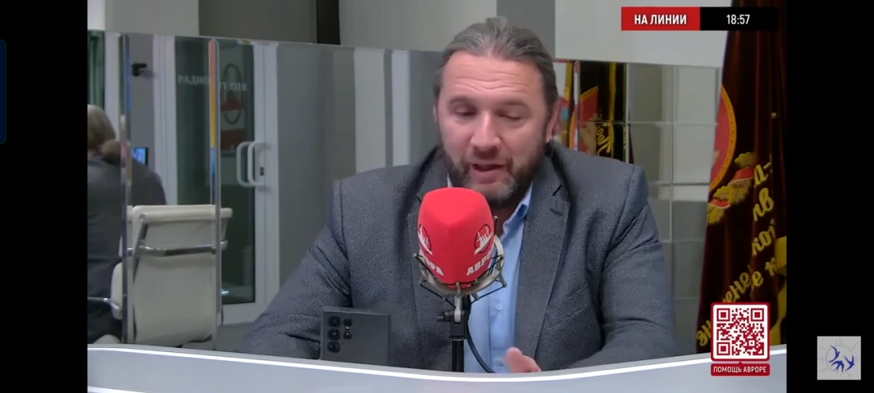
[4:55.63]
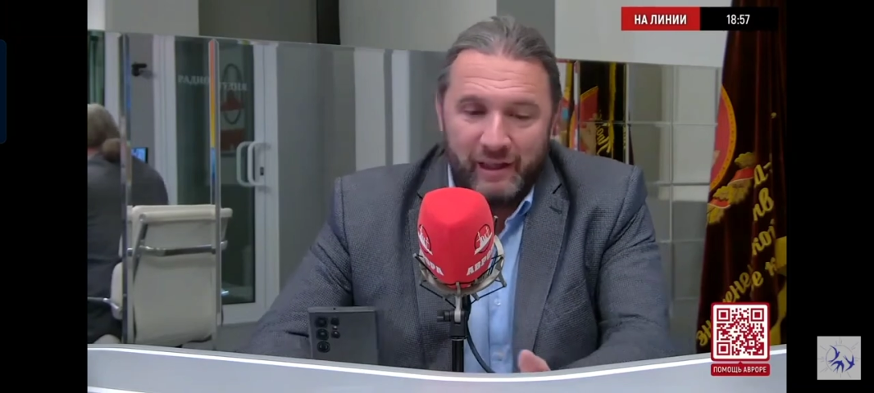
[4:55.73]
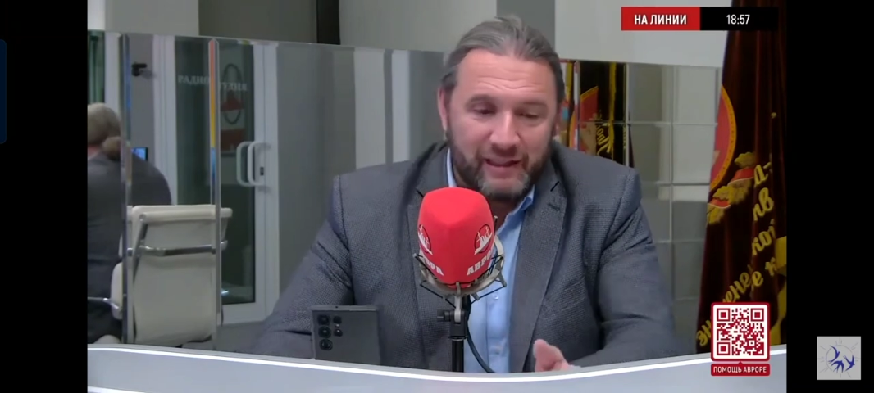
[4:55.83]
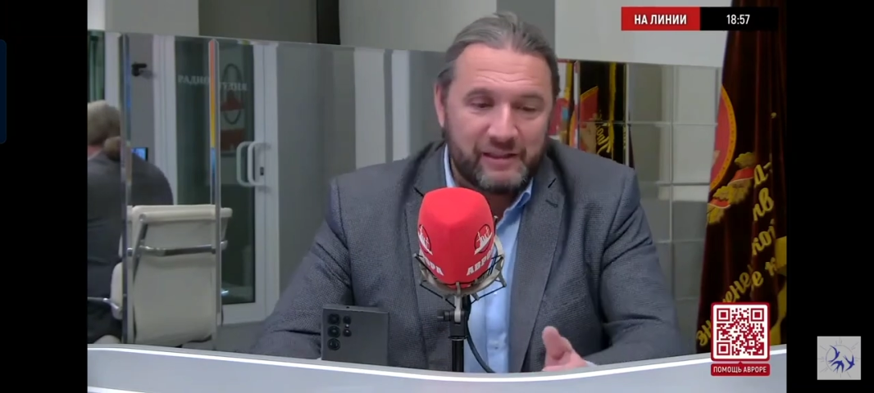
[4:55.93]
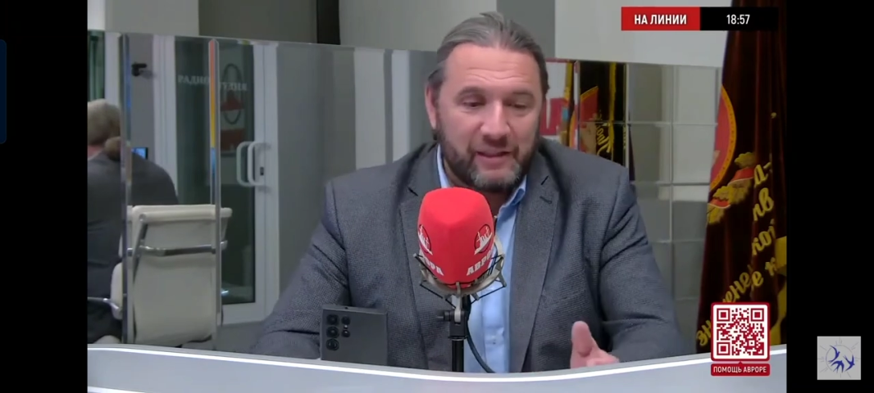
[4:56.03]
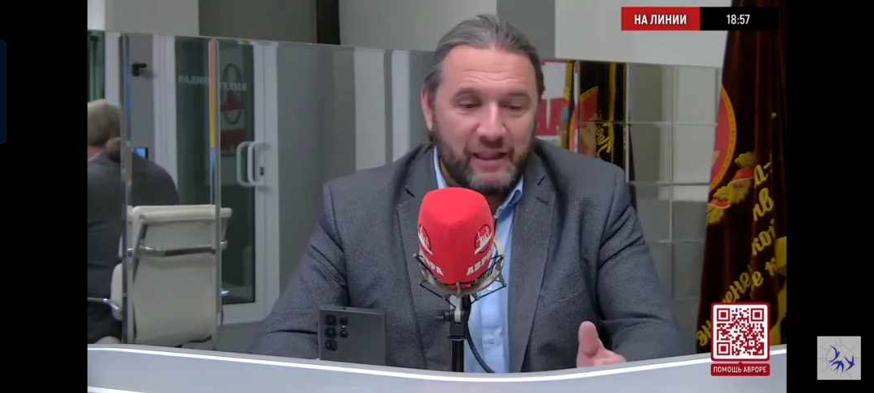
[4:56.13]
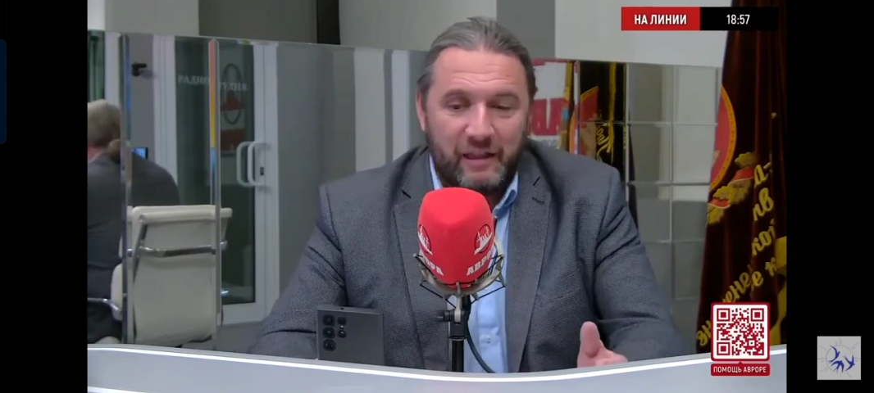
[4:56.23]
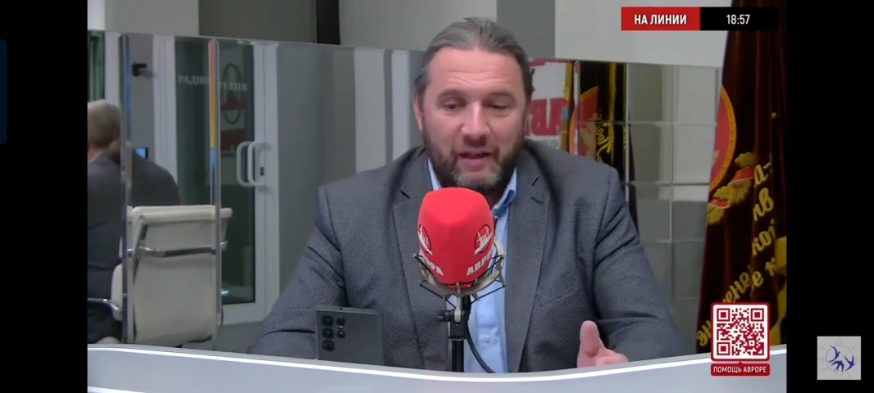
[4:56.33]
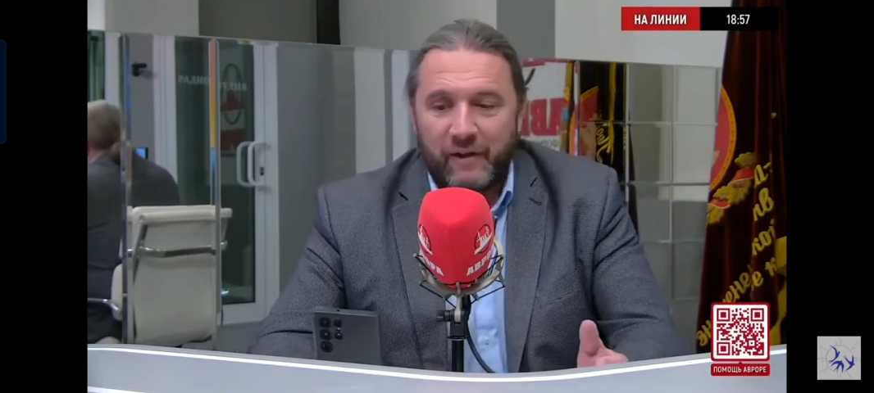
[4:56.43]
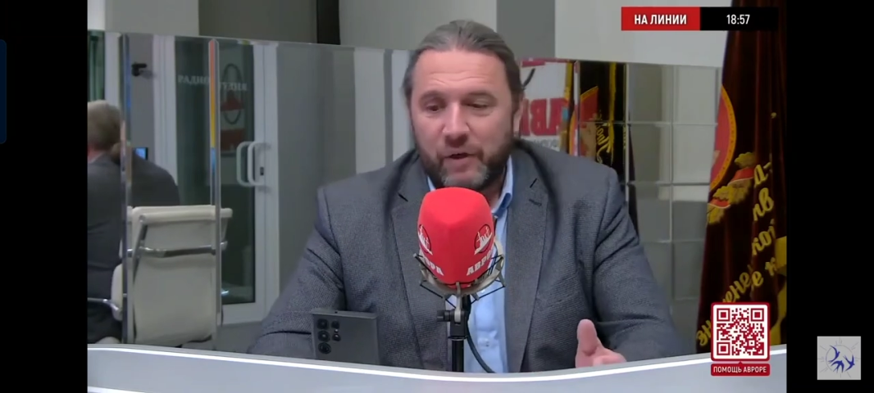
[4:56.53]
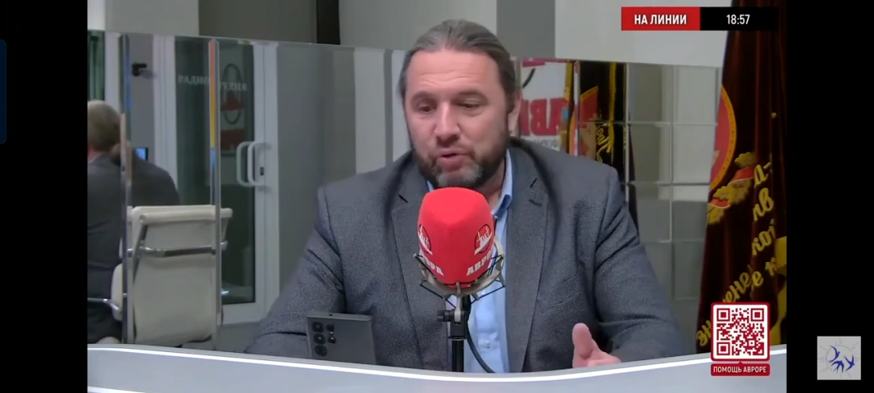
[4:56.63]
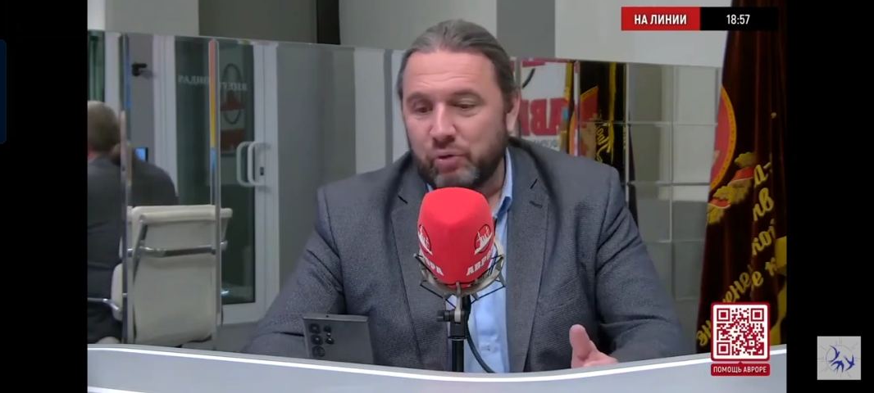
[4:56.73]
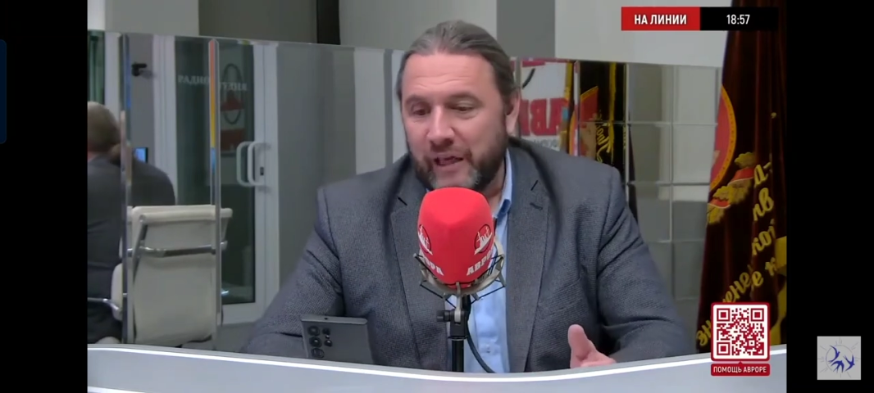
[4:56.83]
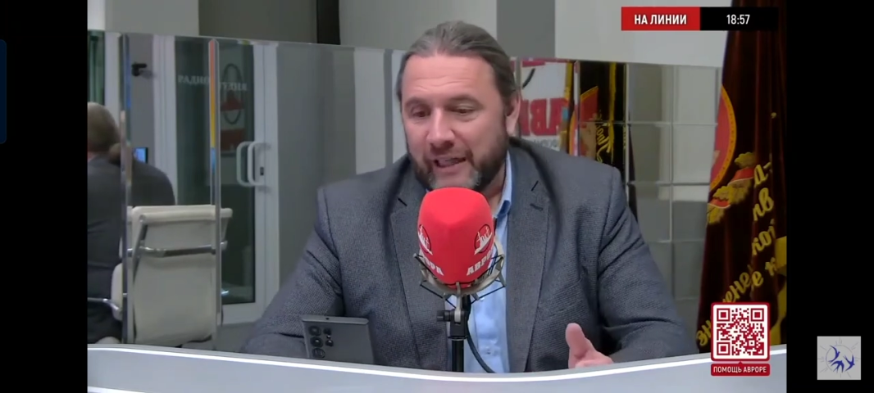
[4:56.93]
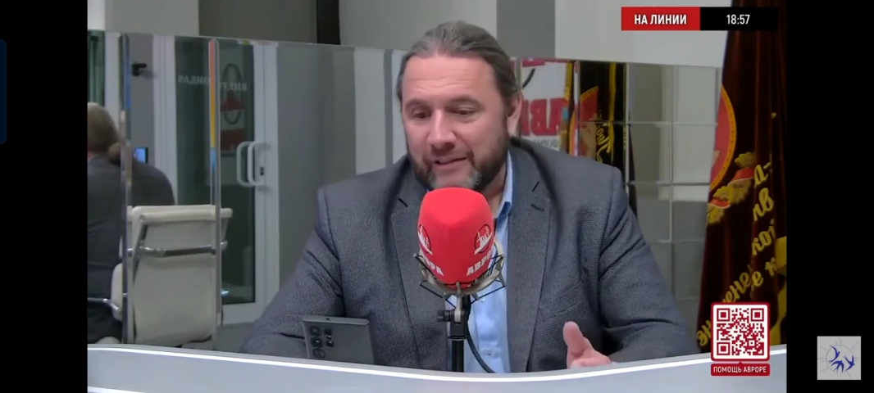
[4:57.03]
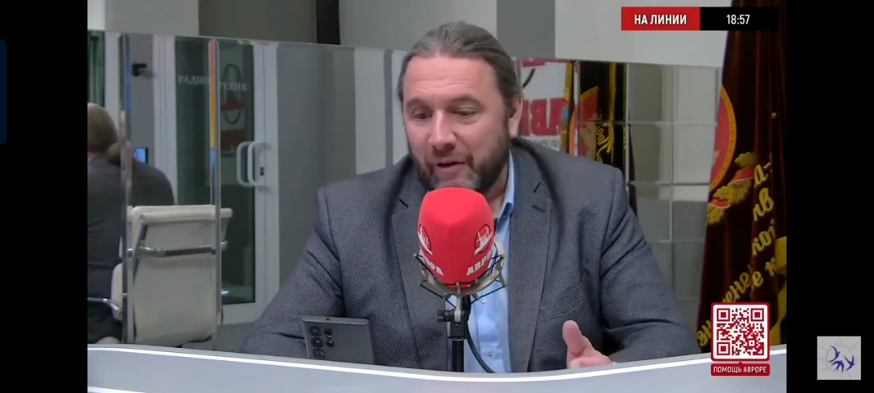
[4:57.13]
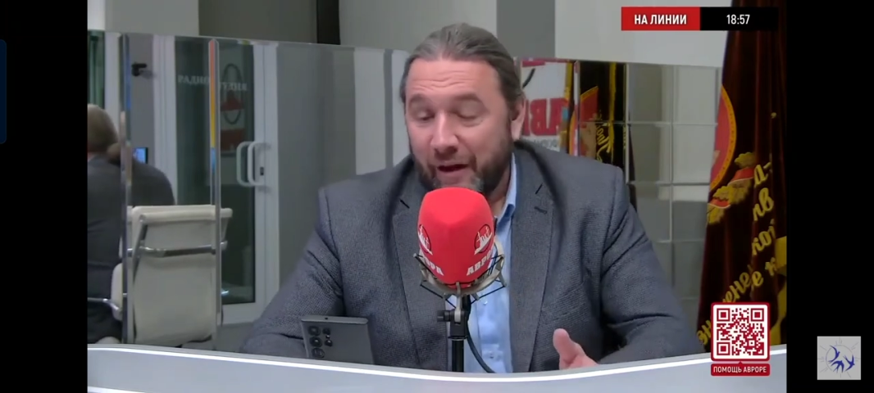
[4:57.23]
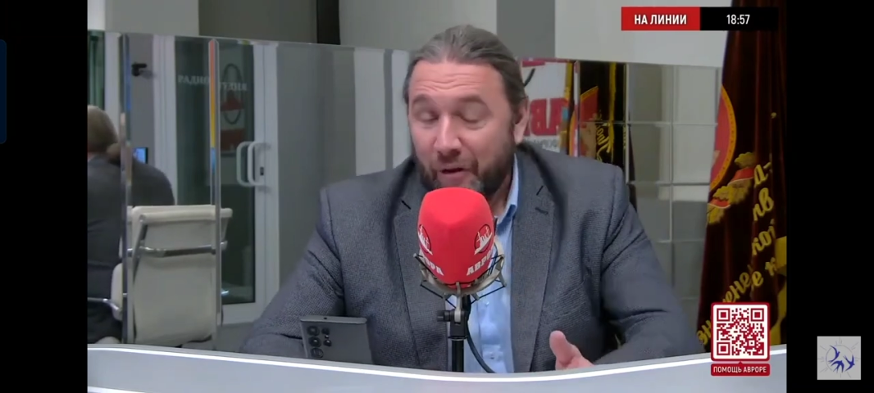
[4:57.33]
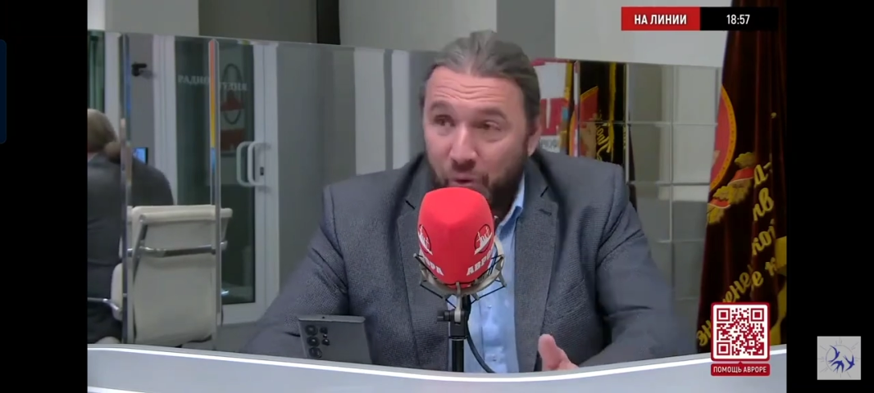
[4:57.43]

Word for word: Если ты глава государства,